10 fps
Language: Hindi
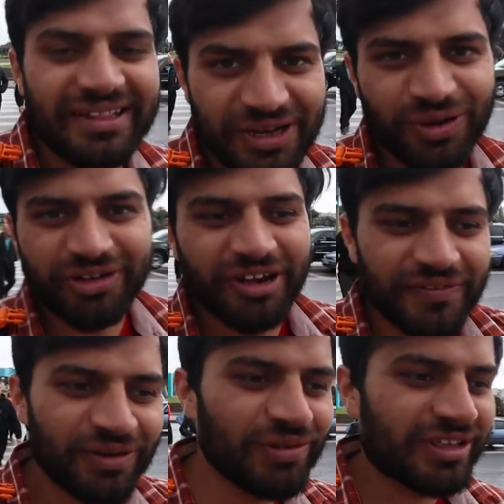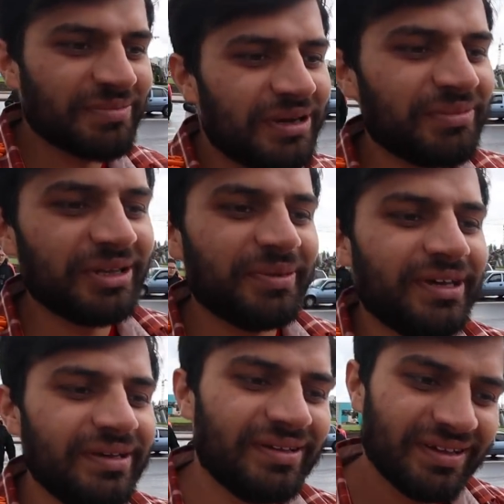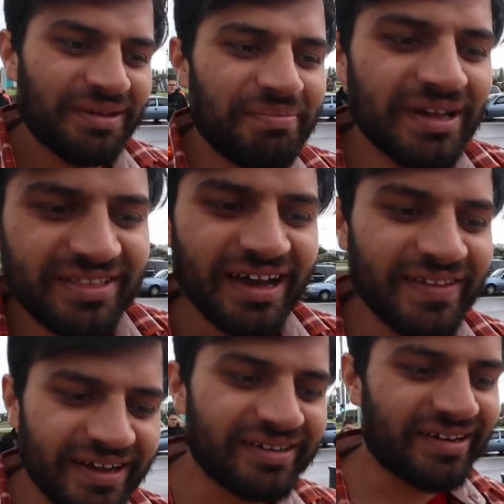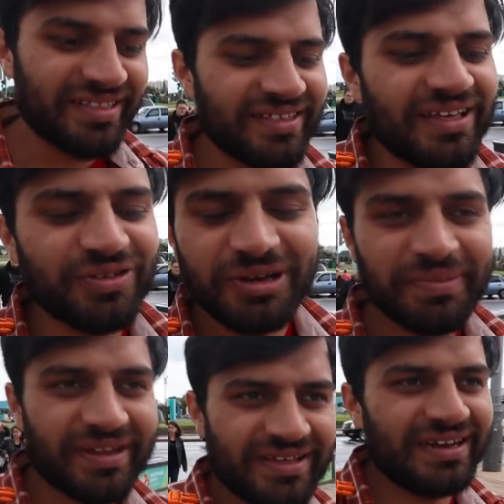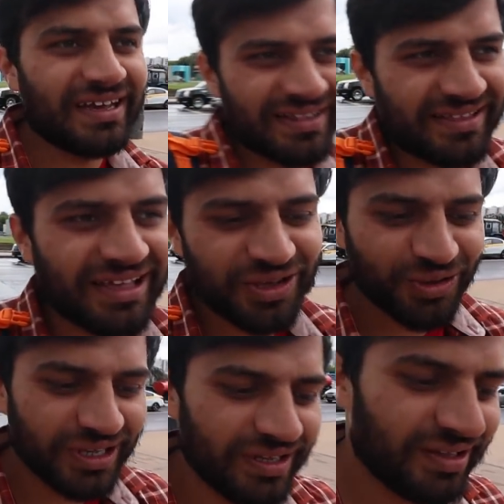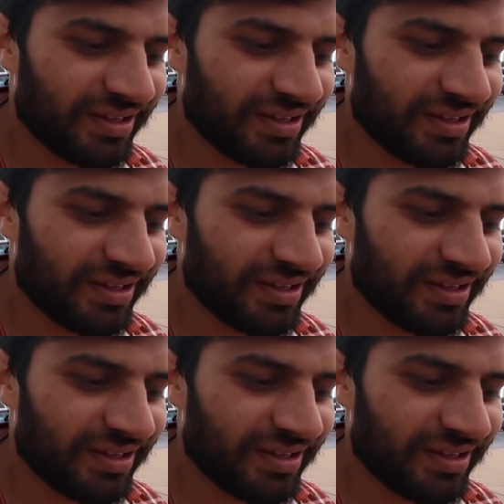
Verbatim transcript: देखो ट्रैफिक रूल्स के मामले में मैं ज़्यादा कंट्रीज़ के साथ तो कंपैरिजन नहीं कर सकता क्योंकि आ,